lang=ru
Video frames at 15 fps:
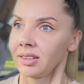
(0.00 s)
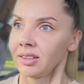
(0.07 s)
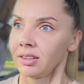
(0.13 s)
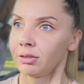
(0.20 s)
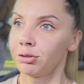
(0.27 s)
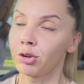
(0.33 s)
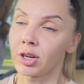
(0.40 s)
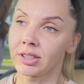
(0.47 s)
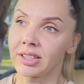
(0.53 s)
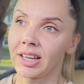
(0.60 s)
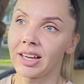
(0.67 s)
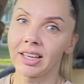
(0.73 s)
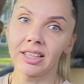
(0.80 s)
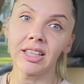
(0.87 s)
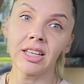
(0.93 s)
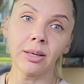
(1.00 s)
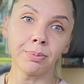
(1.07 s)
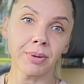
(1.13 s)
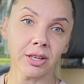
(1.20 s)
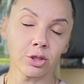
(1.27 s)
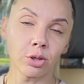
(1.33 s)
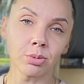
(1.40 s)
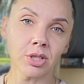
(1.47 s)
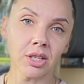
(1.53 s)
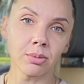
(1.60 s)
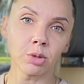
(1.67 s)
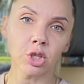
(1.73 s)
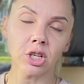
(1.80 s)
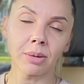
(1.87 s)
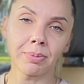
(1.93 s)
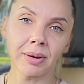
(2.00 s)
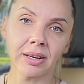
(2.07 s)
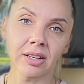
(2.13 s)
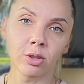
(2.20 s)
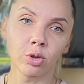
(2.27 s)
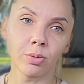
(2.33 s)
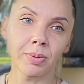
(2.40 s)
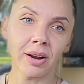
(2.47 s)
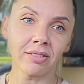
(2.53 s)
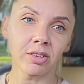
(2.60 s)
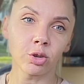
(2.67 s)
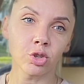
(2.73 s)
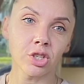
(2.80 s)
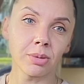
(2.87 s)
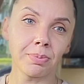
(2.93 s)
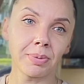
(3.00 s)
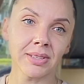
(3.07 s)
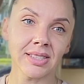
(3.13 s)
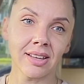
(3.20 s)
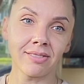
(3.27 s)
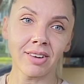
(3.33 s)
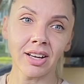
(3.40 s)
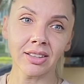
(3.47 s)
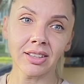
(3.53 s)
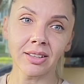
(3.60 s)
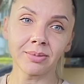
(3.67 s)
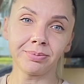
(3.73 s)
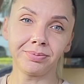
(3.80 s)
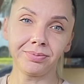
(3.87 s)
Вот, и пройдемся немножко по рынку. Правда, уже поздновато,